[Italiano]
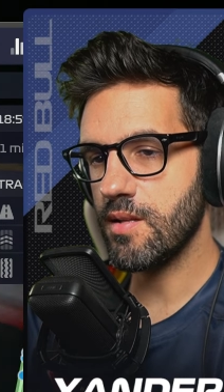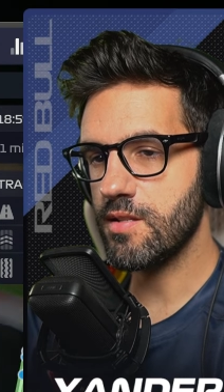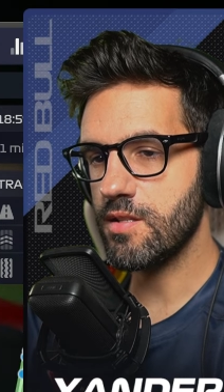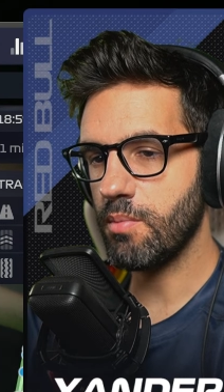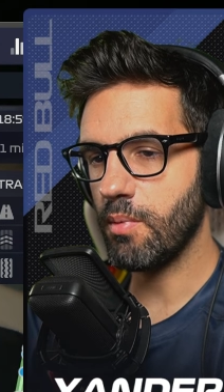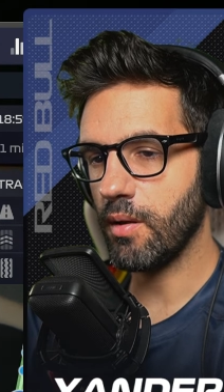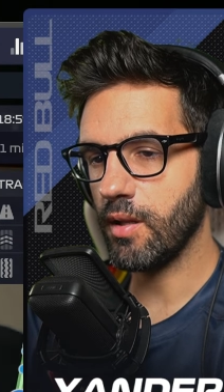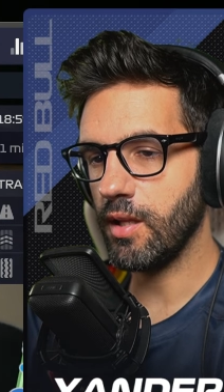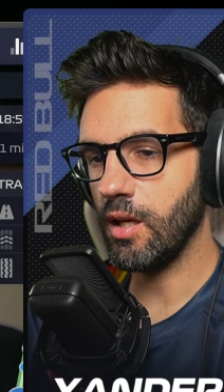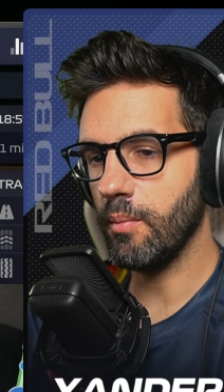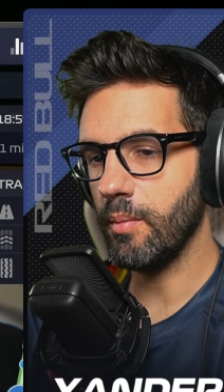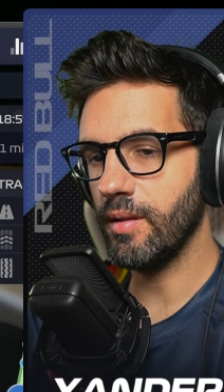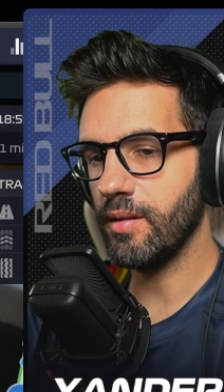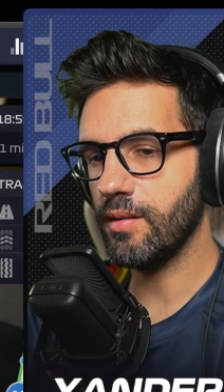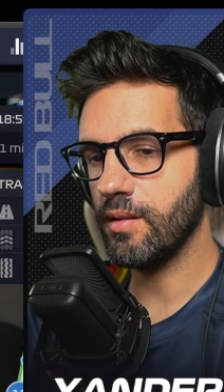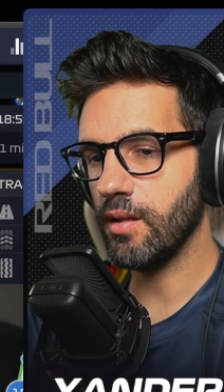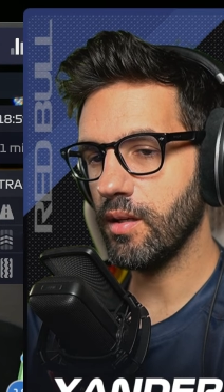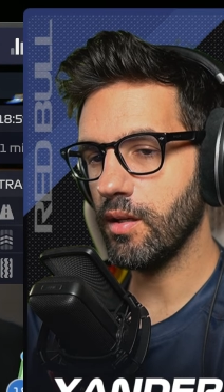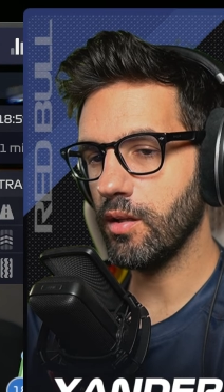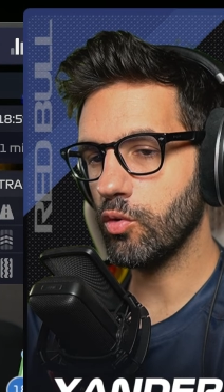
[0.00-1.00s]
anzi
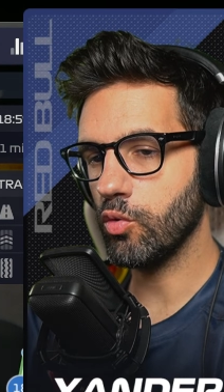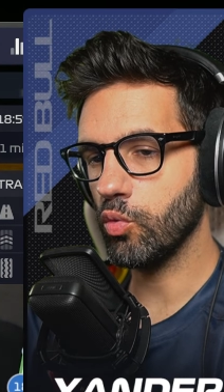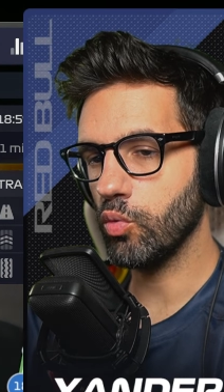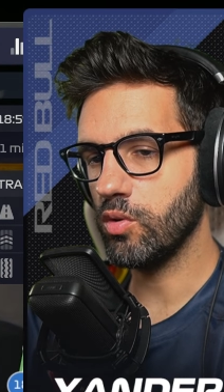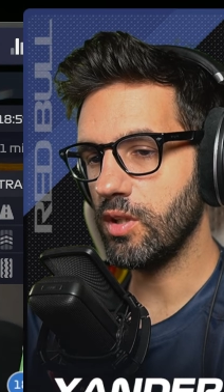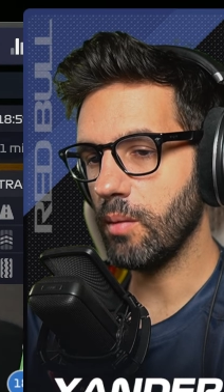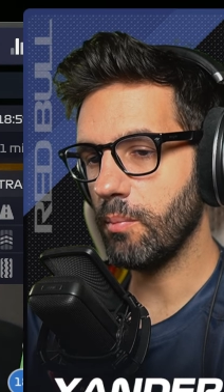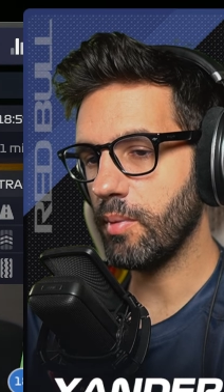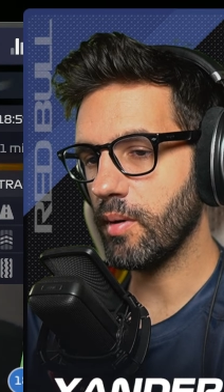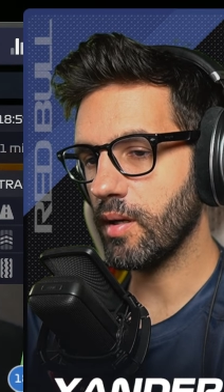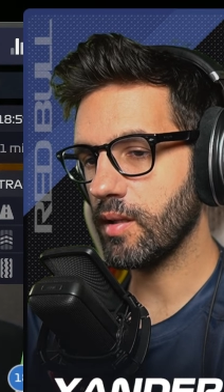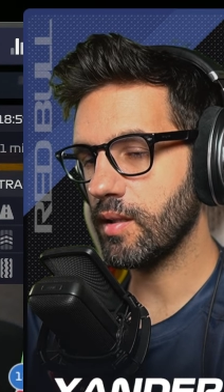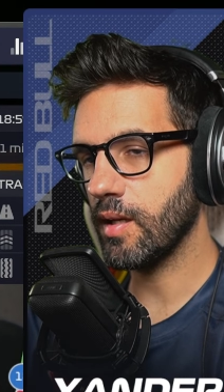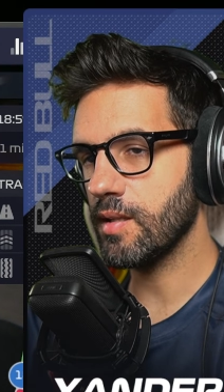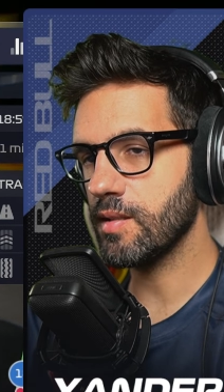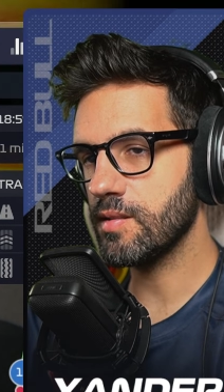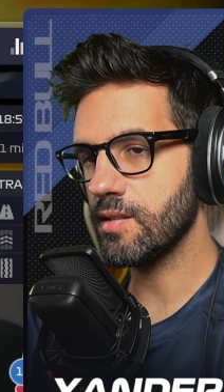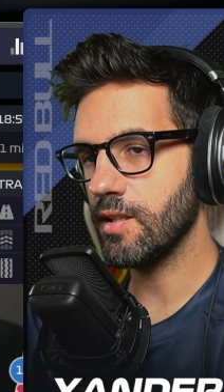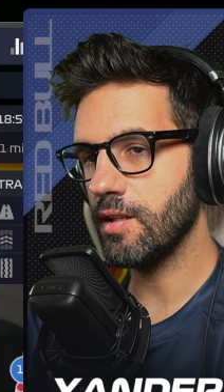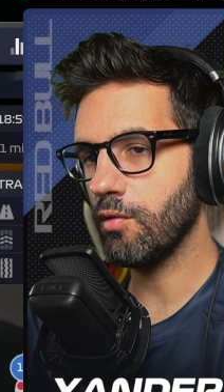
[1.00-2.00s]
praticamente tutti, a parte
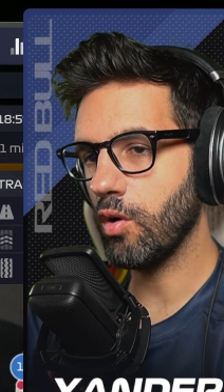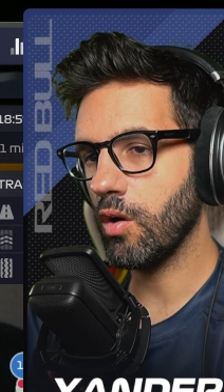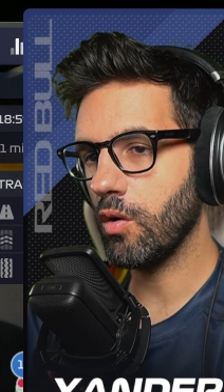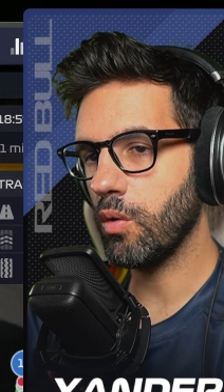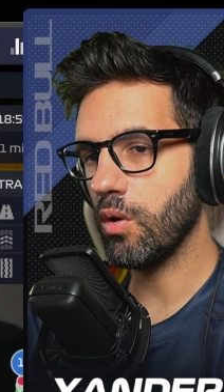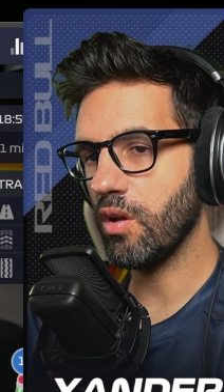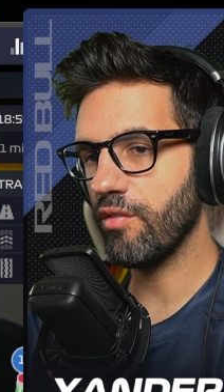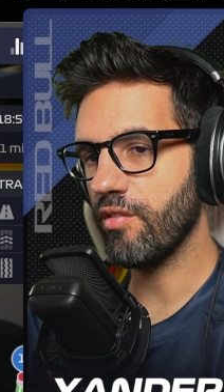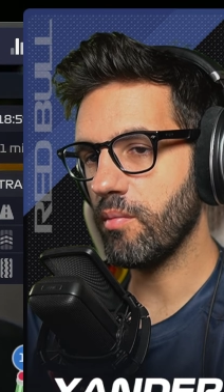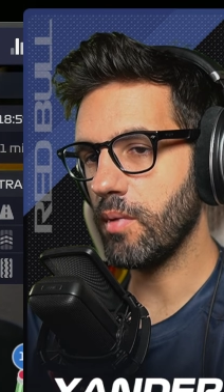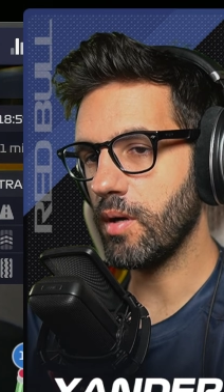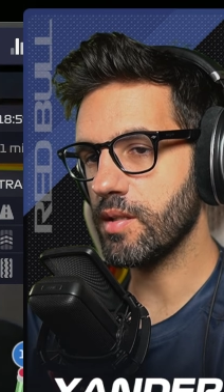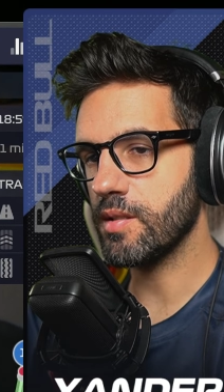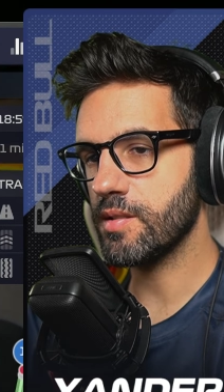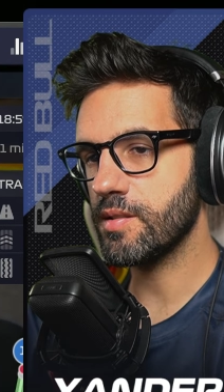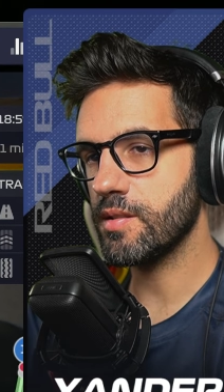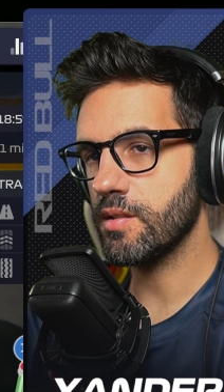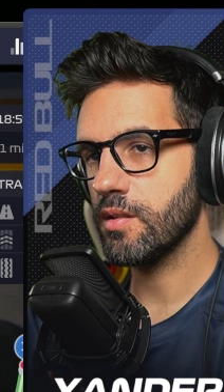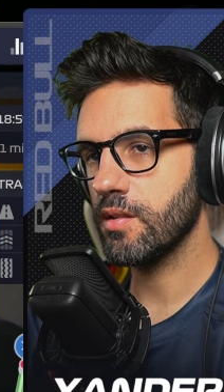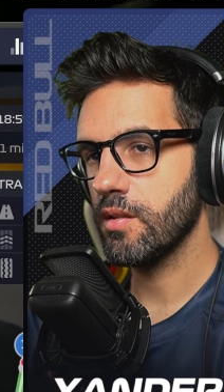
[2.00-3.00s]
Gasly, devono ancora
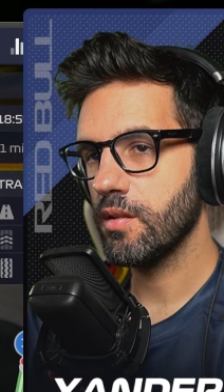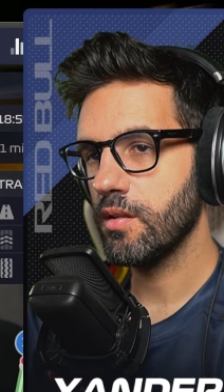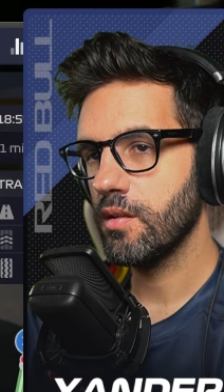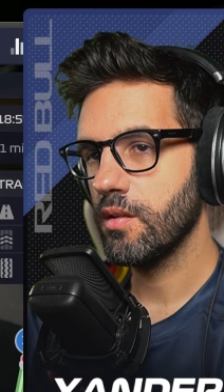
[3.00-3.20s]
fermarsi.